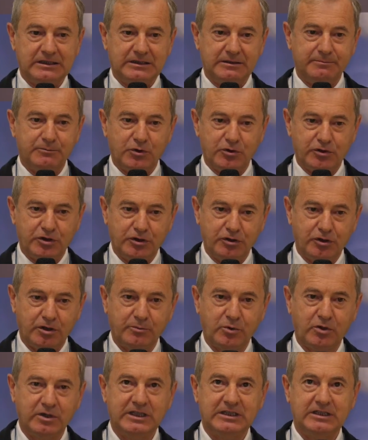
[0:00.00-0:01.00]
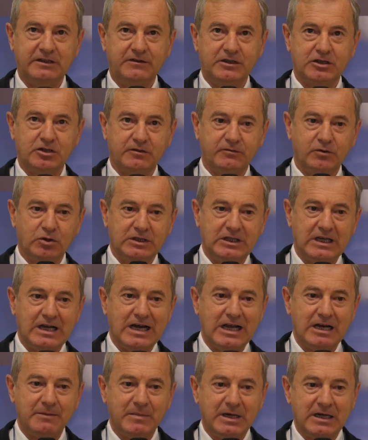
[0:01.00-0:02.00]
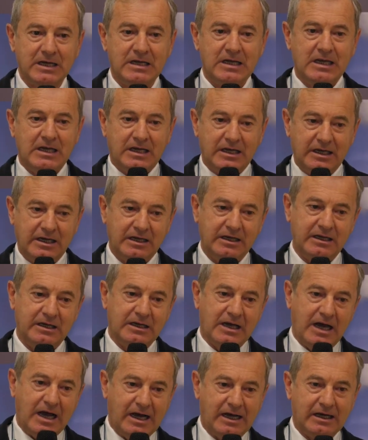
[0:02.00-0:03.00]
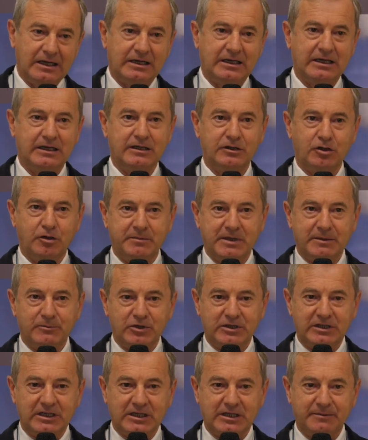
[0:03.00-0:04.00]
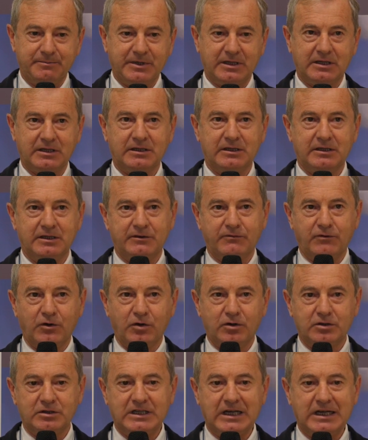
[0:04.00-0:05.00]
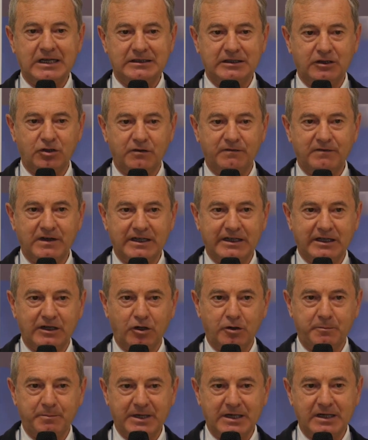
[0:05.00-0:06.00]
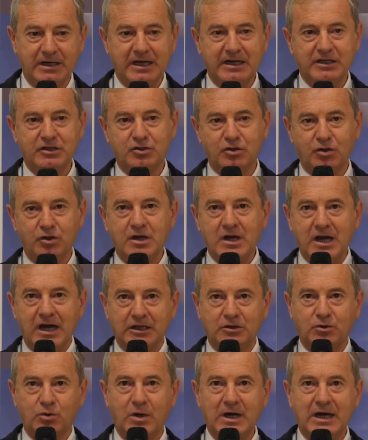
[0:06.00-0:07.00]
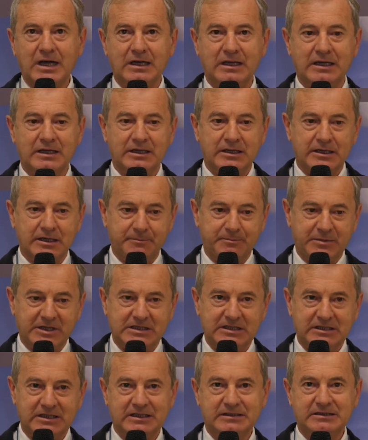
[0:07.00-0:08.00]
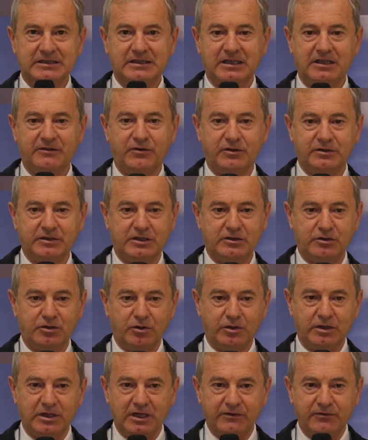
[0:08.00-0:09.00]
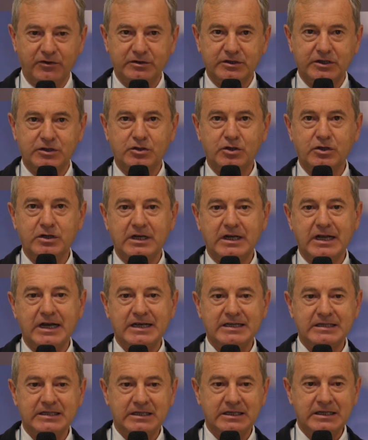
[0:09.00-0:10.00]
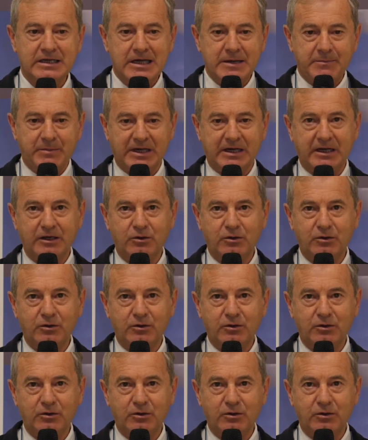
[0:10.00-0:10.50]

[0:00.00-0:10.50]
di Monsignor Brunetti, vescovo di Alba, e anche, dobbiamo dire, per eh, volontà di Don Valerio Pennasso, attuale eh, presidente della fondazione. La fondazione nasce per